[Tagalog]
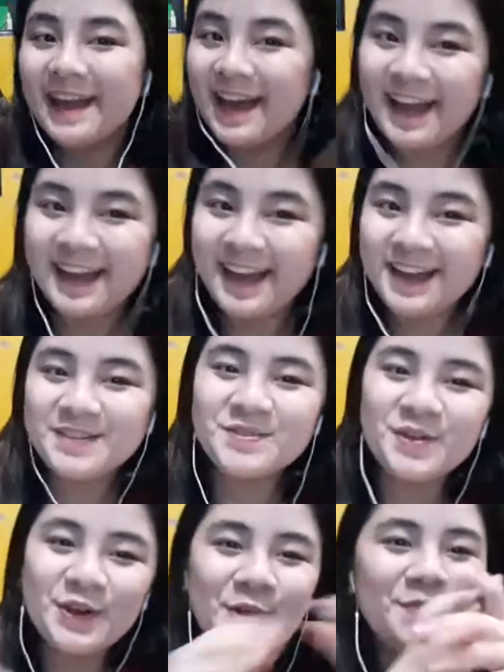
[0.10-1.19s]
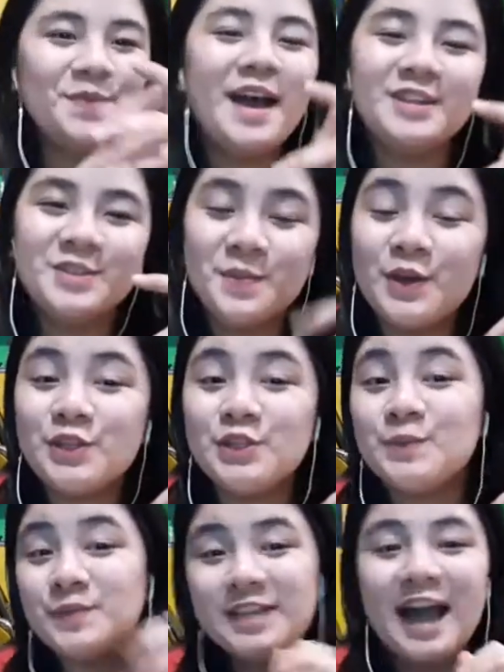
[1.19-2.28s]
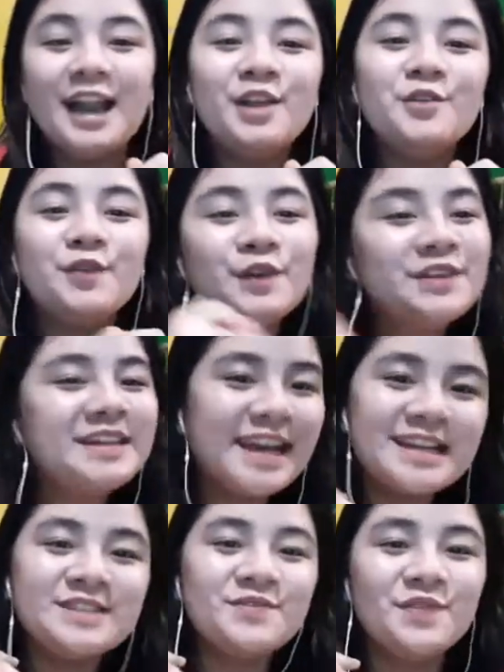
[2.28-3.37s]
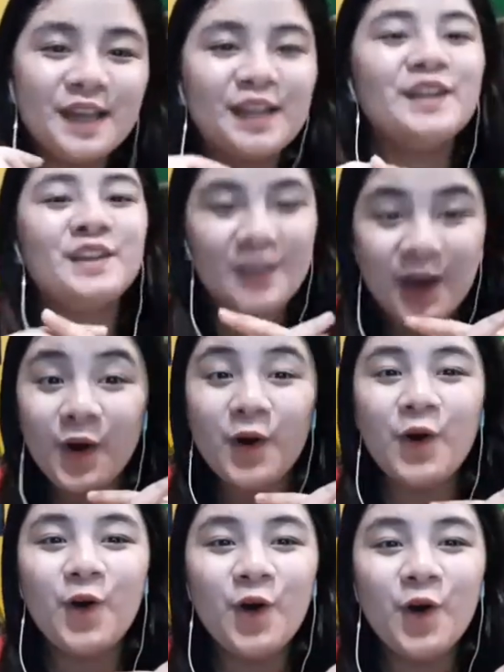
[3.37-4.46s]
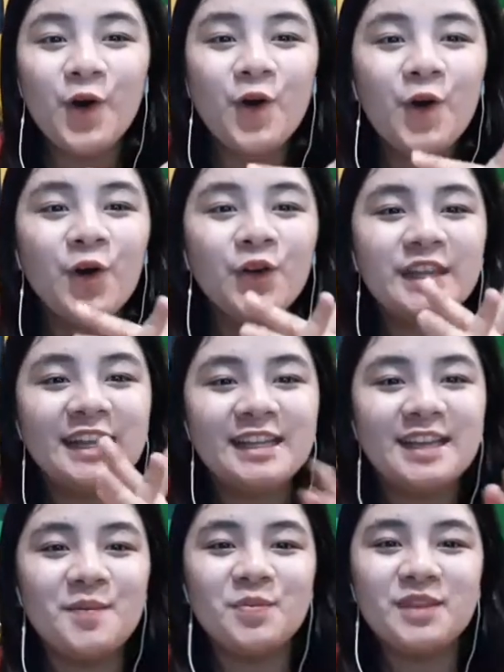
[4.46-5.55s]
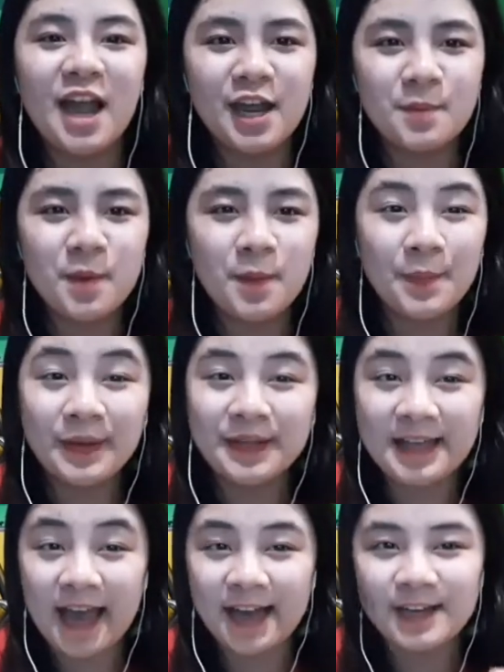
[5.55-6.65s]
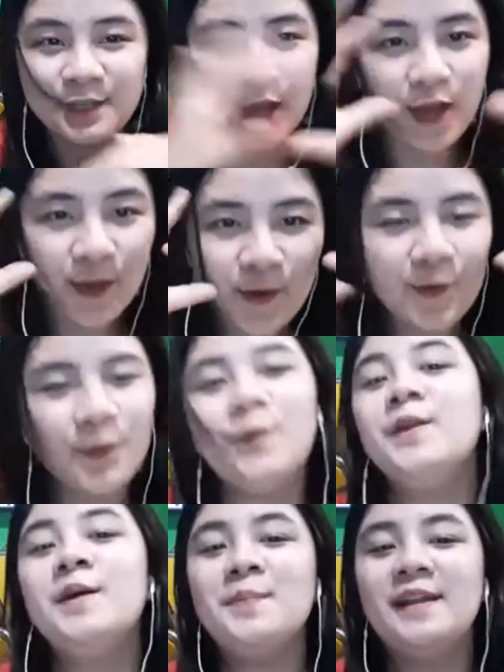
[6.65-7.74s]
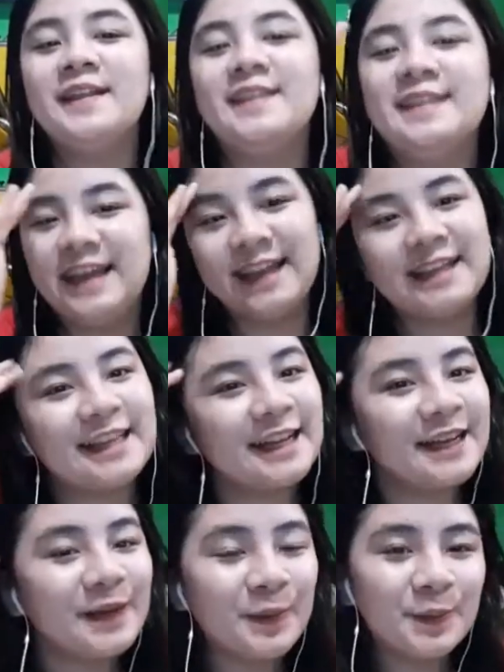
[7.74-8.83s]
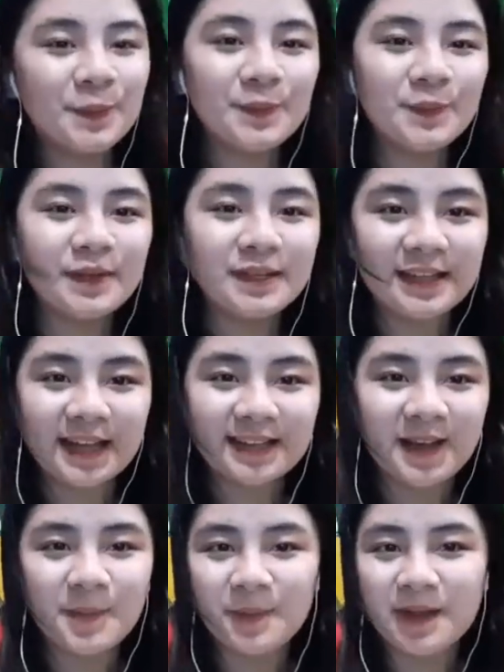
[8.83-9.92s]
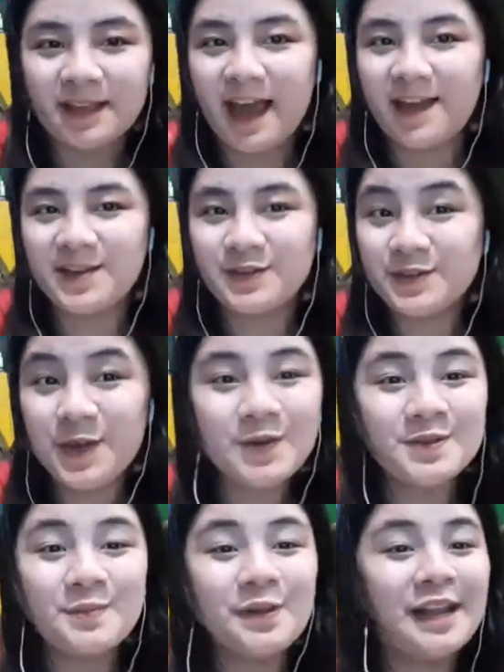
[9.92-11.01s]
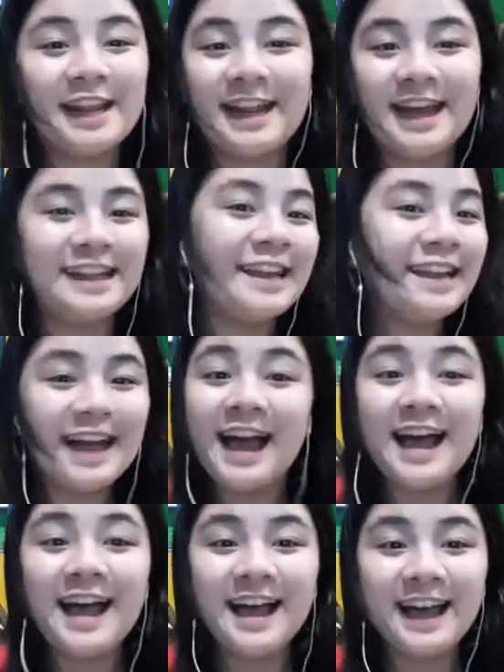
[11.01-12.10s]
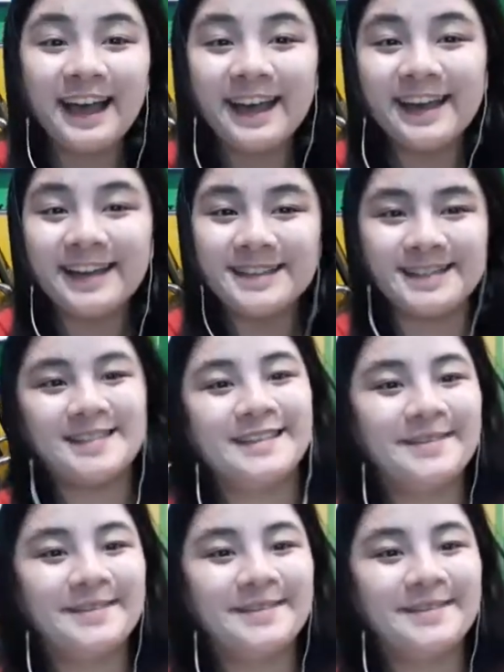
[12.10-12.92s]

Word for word: Hi guys! Welcome back to my YouTube channel. For today's video, titikim tayo ng mga pagkain na sa una palang tingin talagang matatakam na tayo. So, simulan na natin guys!